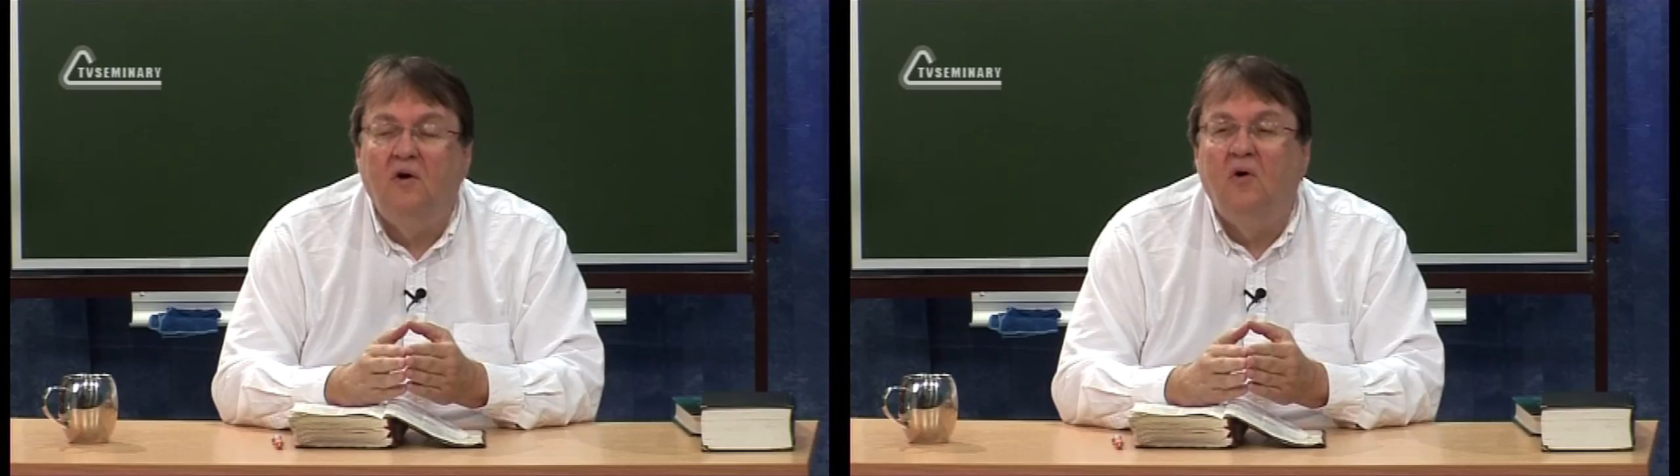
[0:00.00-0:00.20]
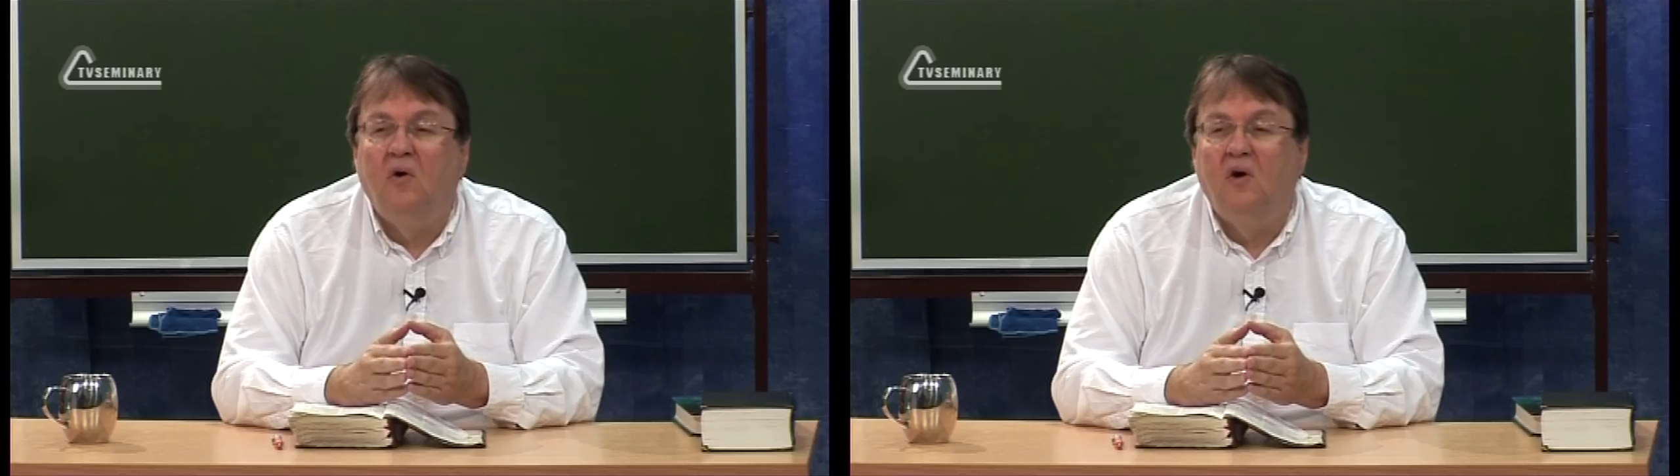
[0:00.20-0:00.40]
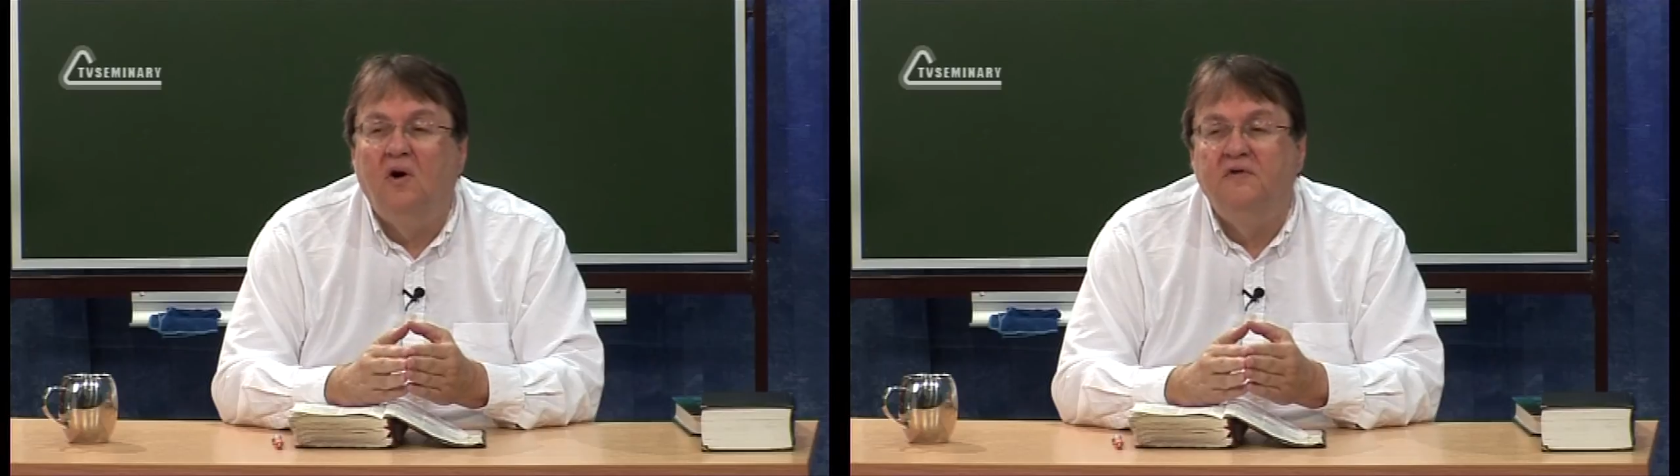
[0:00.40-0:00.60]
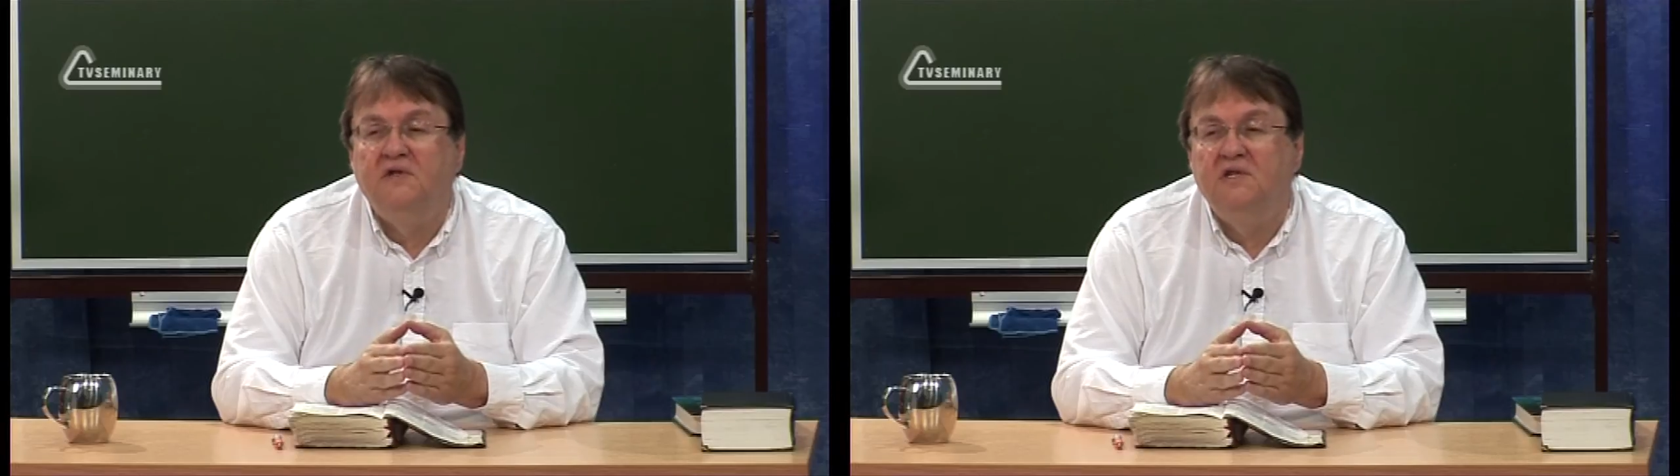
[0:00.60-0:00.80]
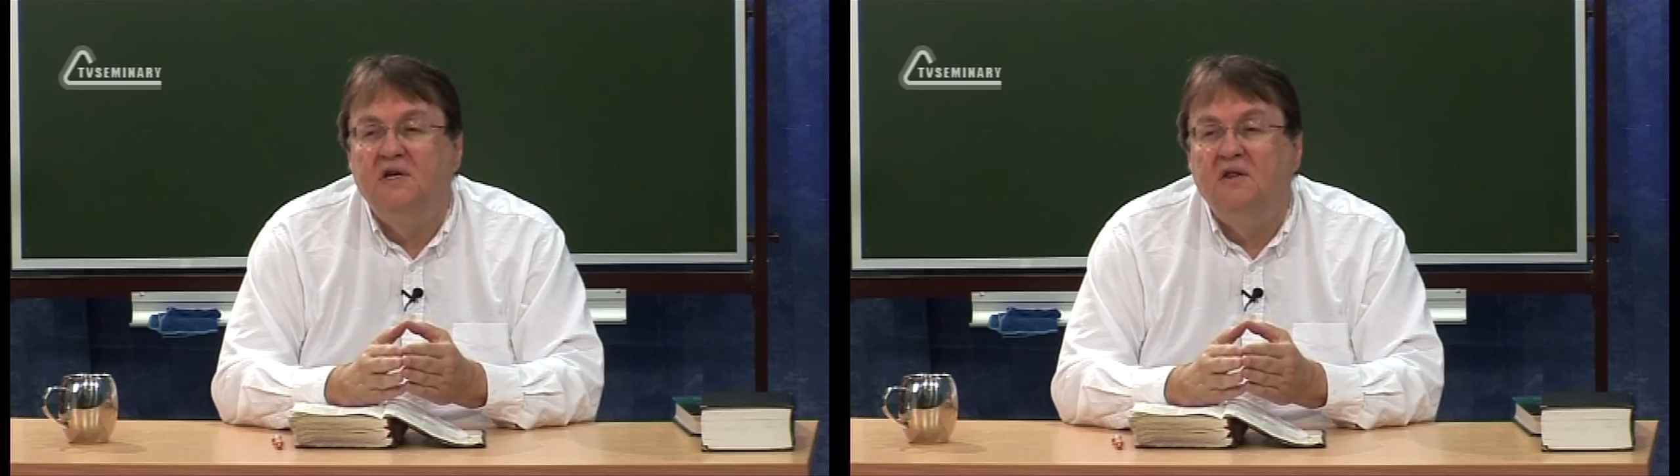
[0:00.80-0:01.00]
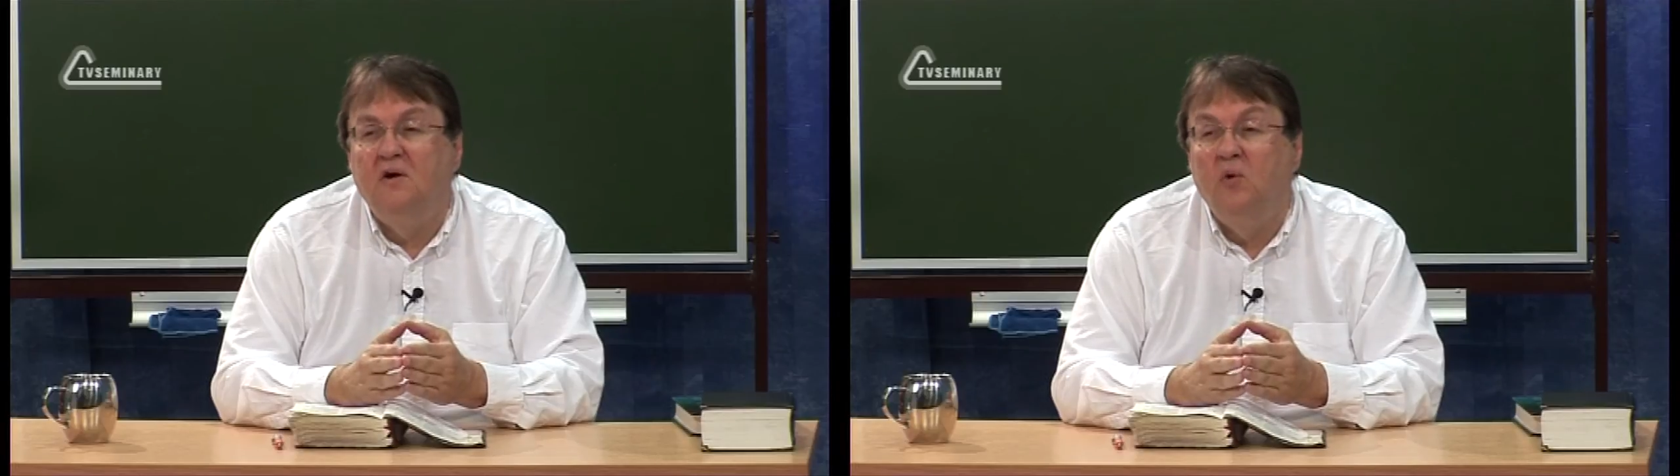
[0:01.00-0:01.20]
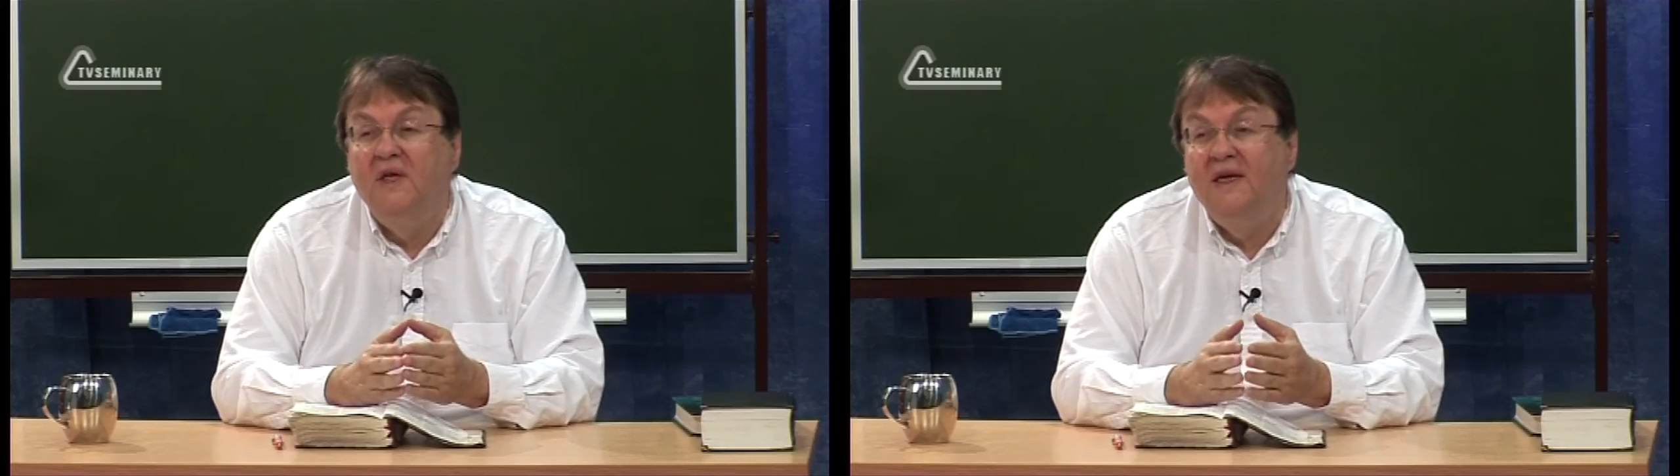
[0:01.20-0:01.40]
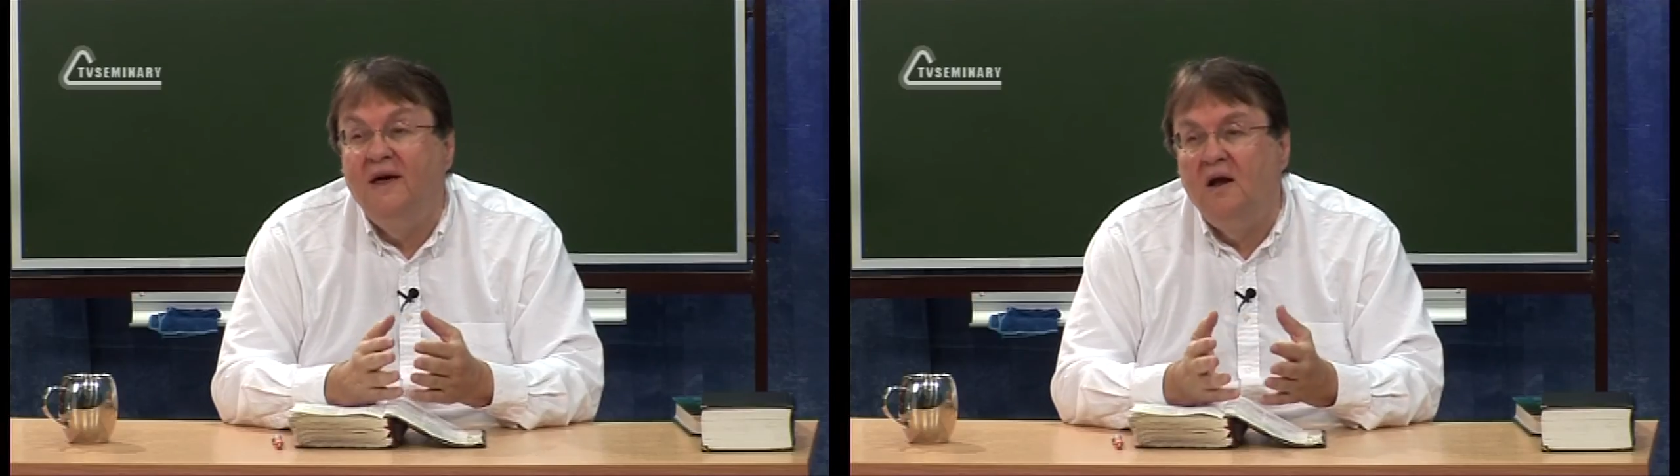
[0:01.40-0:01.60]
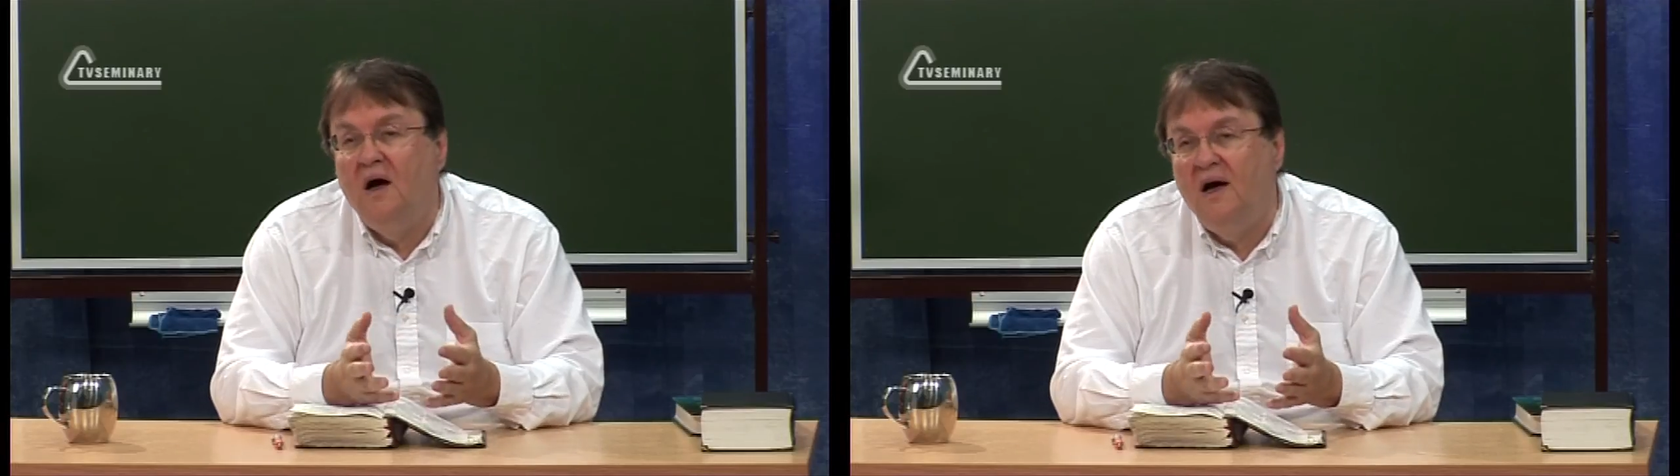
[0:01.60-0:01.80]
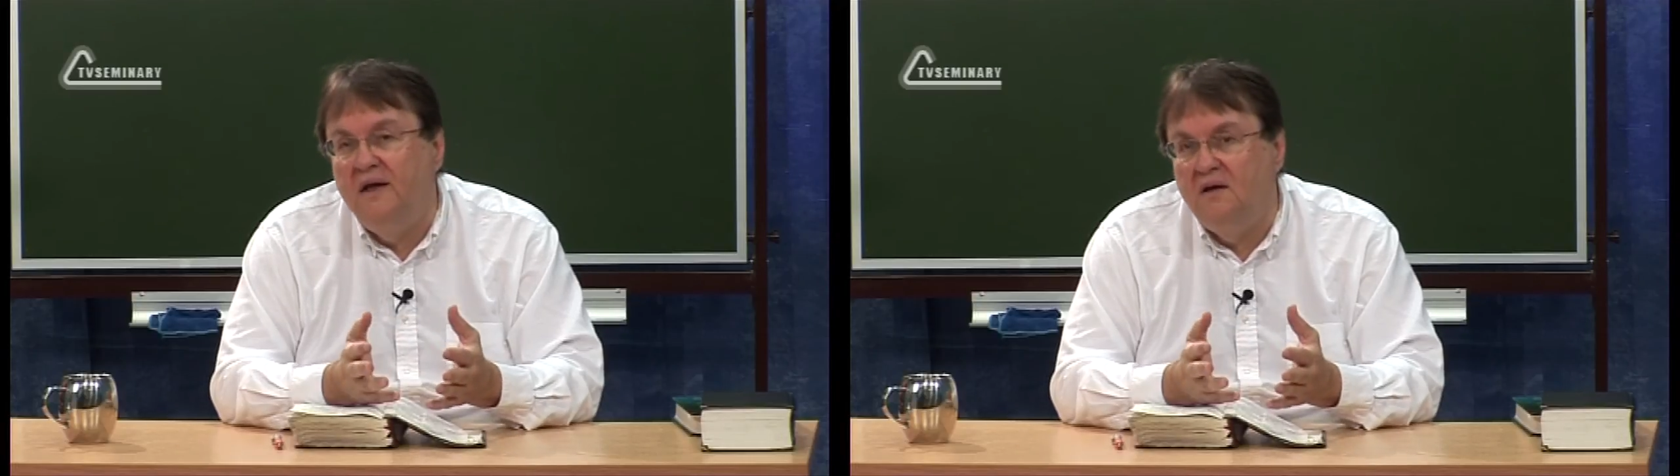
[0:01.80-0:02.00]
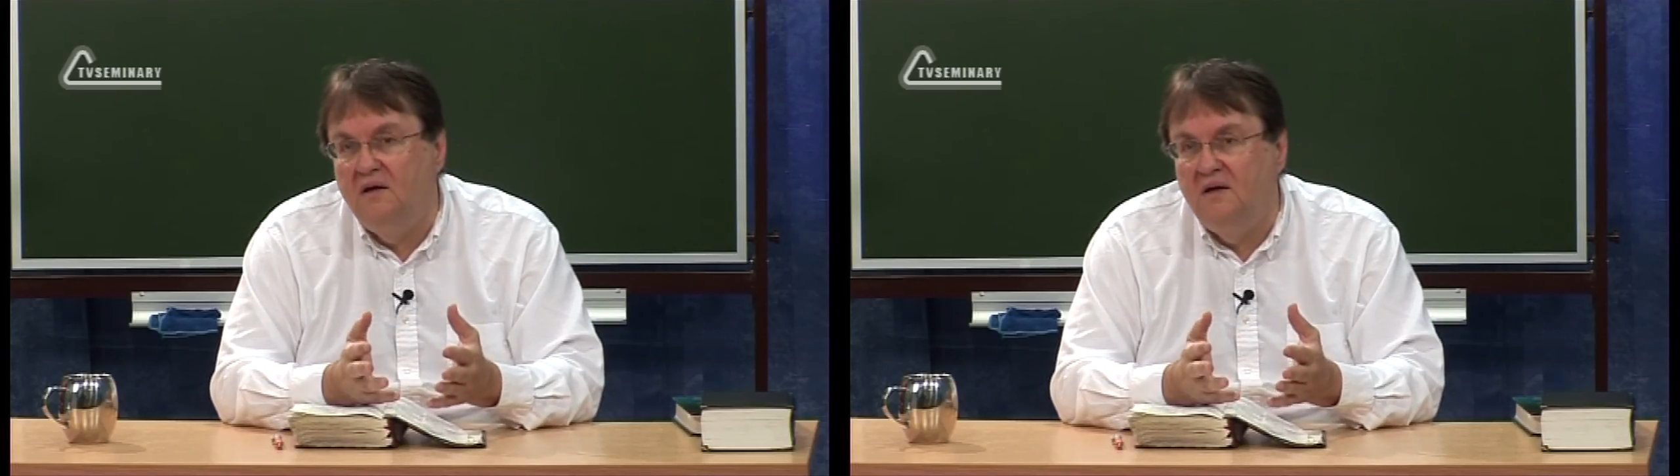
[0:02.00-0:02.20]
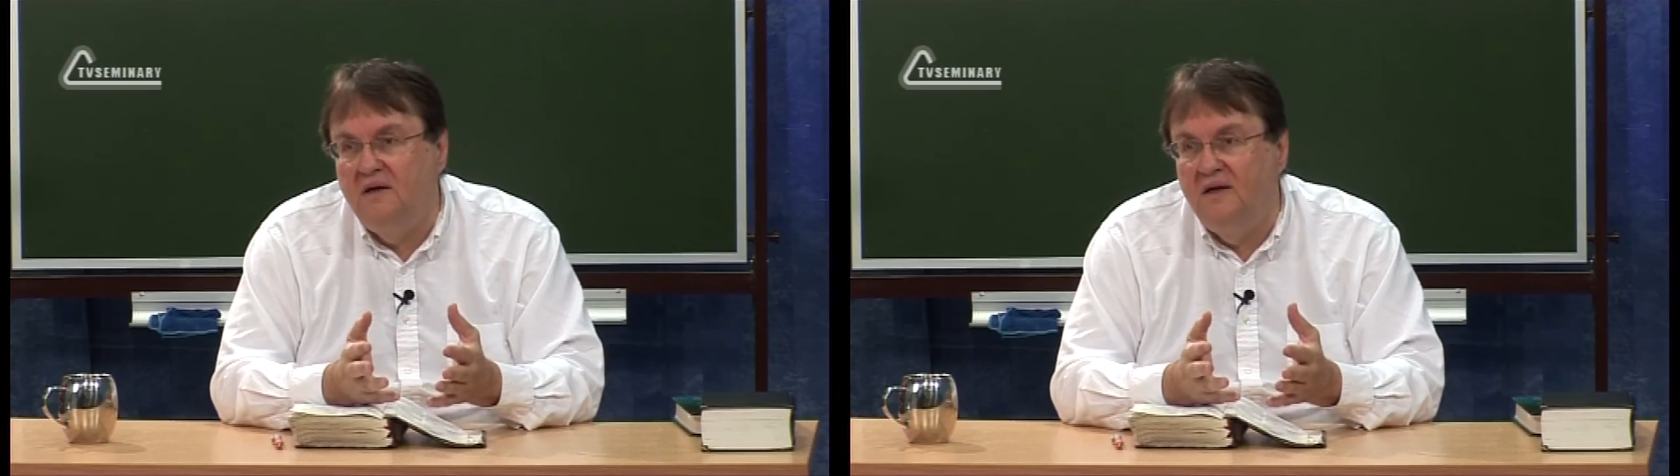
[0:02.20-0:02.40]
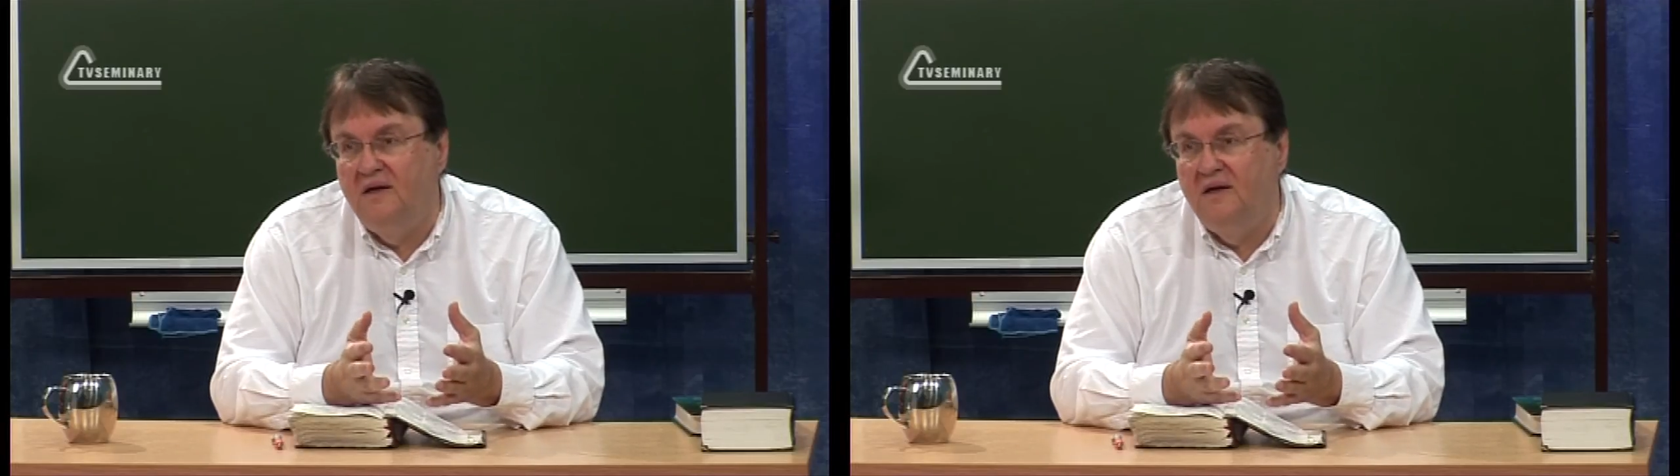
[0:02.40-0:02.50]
мы бы поняли ужас греха.